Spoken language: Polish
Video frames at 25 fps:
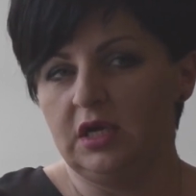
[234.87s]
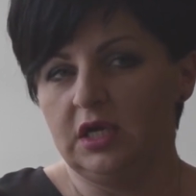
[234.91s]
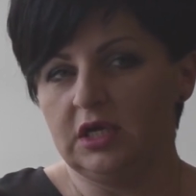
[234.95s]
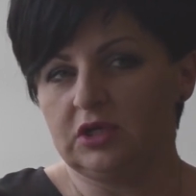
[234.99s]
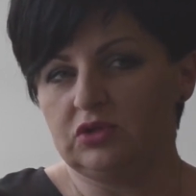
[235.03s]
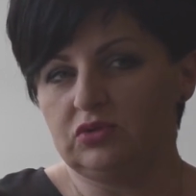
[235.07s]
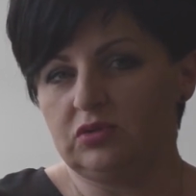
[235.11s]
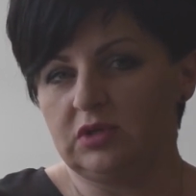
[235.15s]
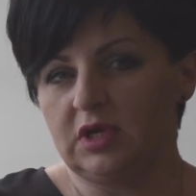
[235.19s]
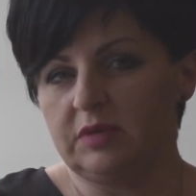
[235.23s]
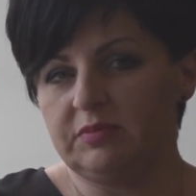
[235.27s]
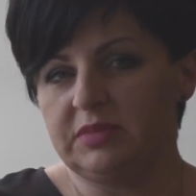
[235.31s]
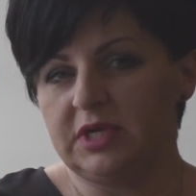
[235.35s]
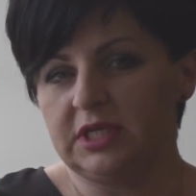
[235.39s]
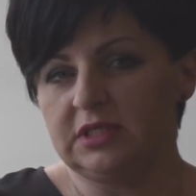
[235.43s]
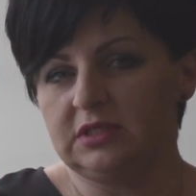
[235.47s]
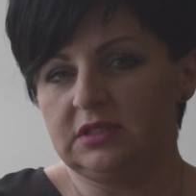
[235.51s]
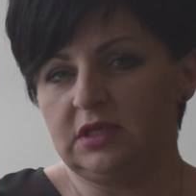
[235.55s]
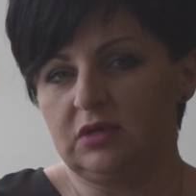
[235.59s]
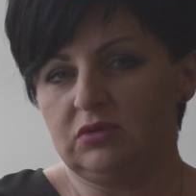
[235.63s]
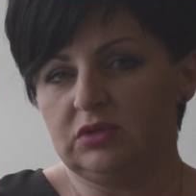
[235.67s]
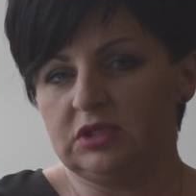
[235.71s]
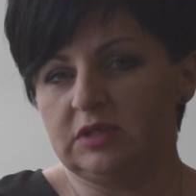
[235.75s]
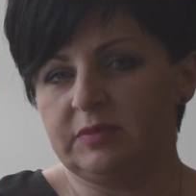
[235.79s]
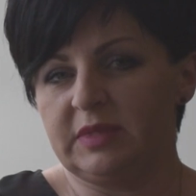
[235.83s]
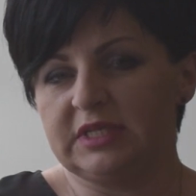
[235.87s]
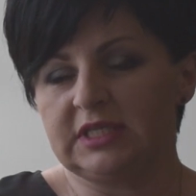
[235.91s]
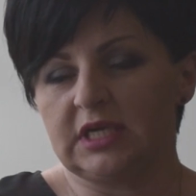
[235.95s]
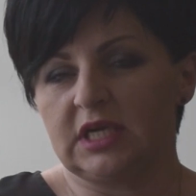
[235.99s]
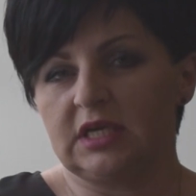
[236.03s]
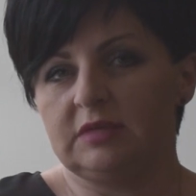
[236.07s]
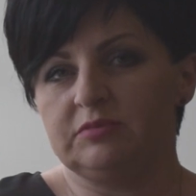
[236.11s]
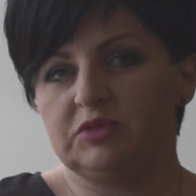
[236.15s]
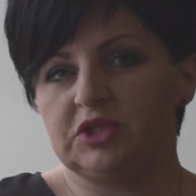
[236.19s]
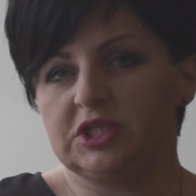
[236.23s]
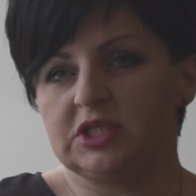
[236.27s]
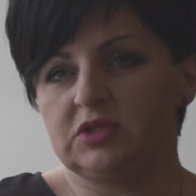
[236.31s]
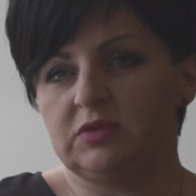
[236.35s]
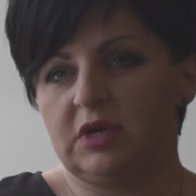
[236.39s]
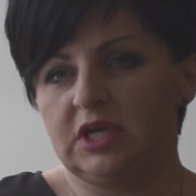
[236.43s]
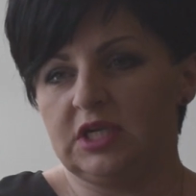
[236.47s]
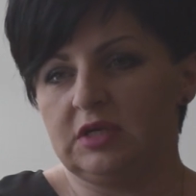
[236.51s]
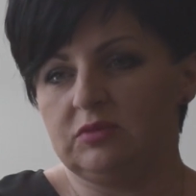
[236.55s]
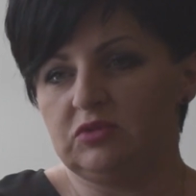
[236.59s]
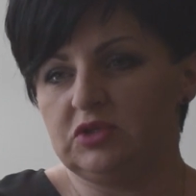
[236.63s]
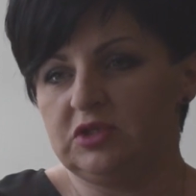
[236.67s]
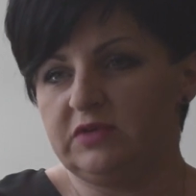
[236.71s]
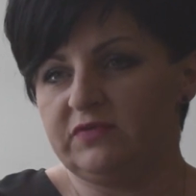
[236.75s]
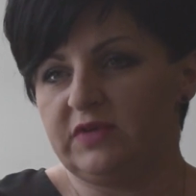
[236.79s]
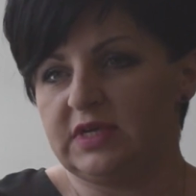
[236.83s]
i które będą chyba takim
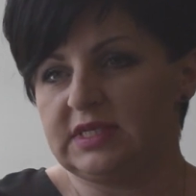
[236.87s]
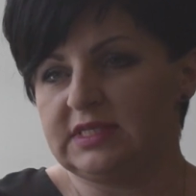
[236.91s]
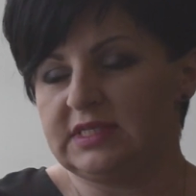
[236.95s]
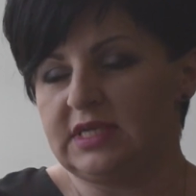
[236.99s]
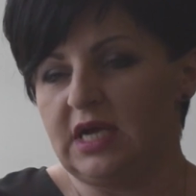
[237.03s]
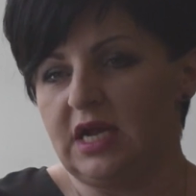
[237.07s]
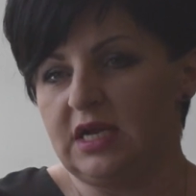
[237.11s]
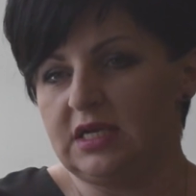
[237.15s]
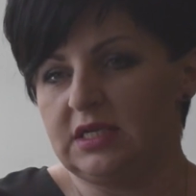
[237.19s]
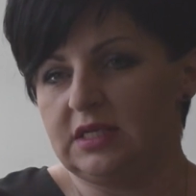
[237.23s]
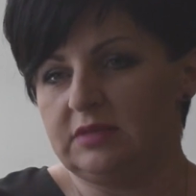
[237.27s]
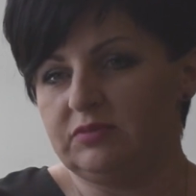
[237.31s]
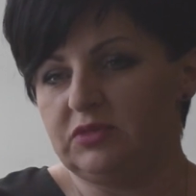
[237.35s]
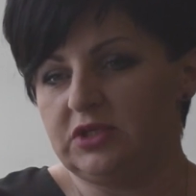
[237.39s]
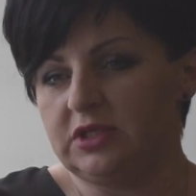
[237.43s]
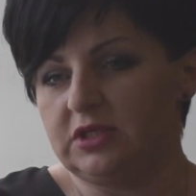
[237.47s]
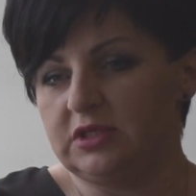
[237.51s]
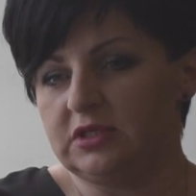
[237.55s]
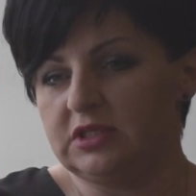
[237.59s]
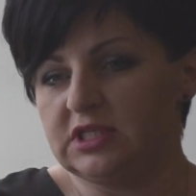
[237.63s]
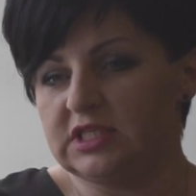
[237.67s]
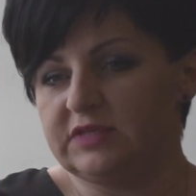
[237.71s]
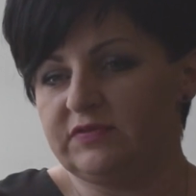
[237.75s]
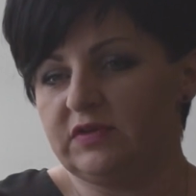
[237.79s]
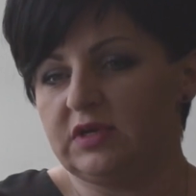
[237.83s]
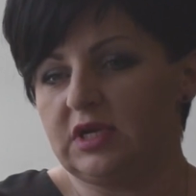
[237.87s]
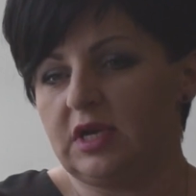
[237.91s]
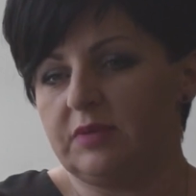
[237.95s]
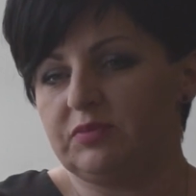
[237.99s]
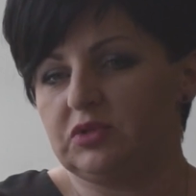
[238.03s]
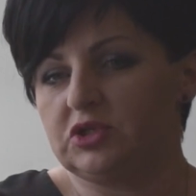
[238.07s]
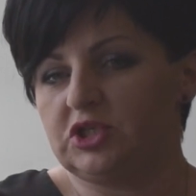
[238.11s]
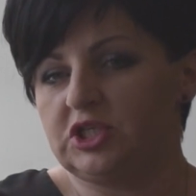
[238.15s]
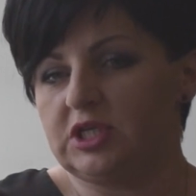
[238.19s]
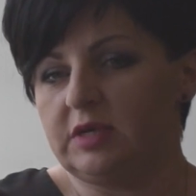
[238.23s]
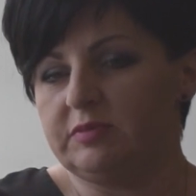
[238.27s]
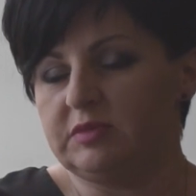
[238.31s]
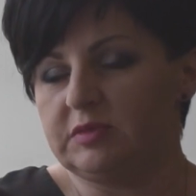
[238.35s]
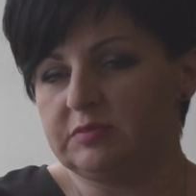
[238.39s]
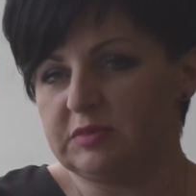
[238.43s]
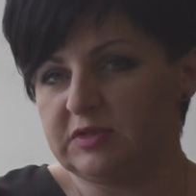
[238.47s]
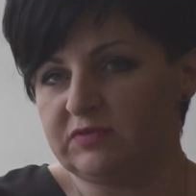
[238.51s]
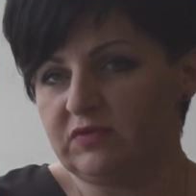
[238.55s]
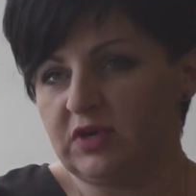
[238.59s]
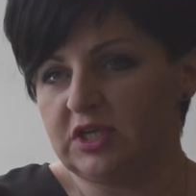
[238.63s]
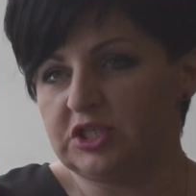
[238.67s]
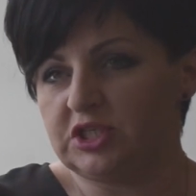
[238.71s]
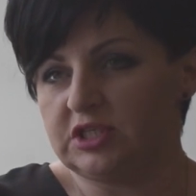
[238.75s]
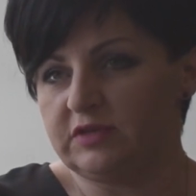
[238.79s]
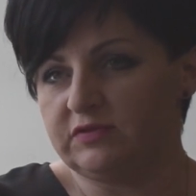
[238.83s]
przesłaniem uniwersalnym i niezwykle potrzebnym,
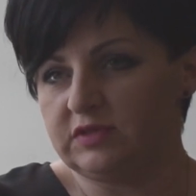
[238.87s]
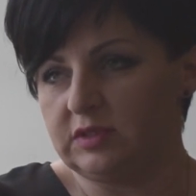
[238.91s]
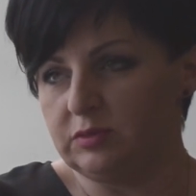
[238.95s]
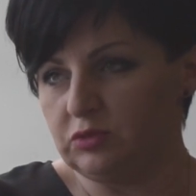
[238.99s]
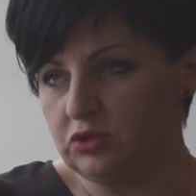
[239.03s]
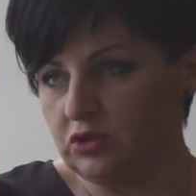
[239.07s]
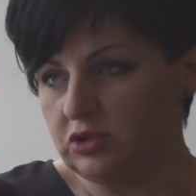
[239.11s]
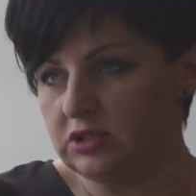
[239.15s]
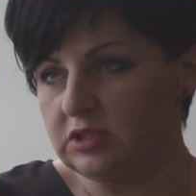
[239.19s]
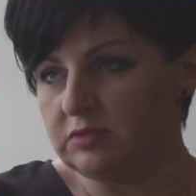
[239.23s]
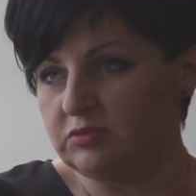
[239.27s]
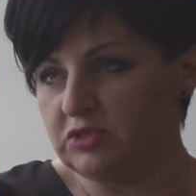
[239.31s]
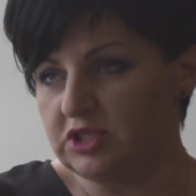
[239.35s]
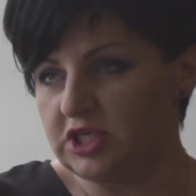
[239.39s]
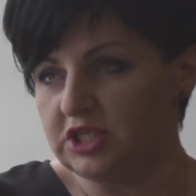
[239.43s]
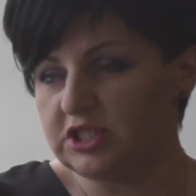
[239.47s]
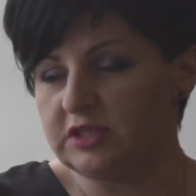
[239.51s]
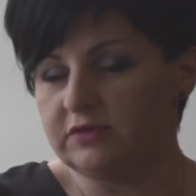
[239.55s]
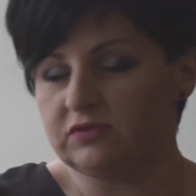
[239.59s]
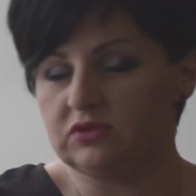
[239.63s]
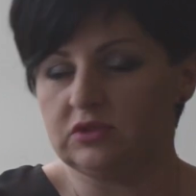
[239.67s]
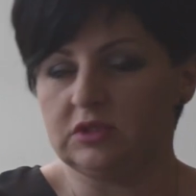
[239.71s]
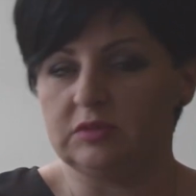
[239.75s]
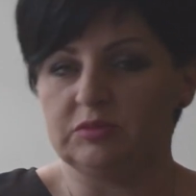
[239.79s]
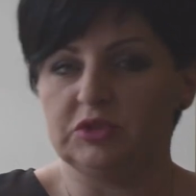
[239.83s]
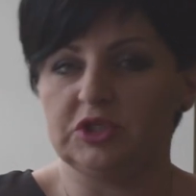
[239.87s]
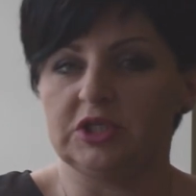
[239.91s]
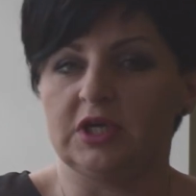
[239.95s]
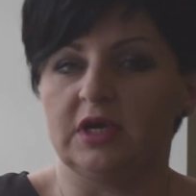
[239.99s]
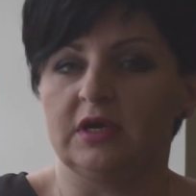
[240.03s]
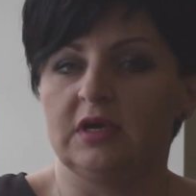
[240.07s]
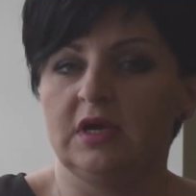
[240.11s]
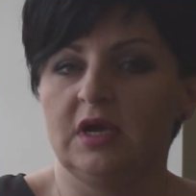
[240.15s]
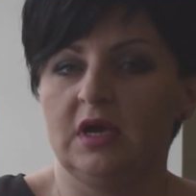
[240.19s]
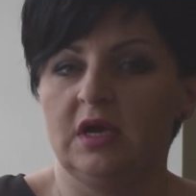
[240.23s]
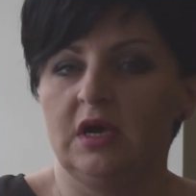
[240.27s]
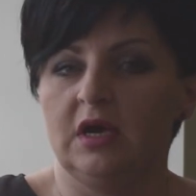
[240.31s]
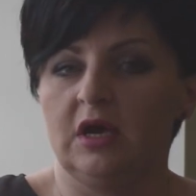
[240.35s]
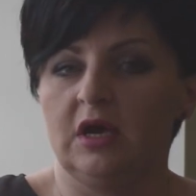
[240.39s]
zwłaszcza w tym trudnym czasie, w którym się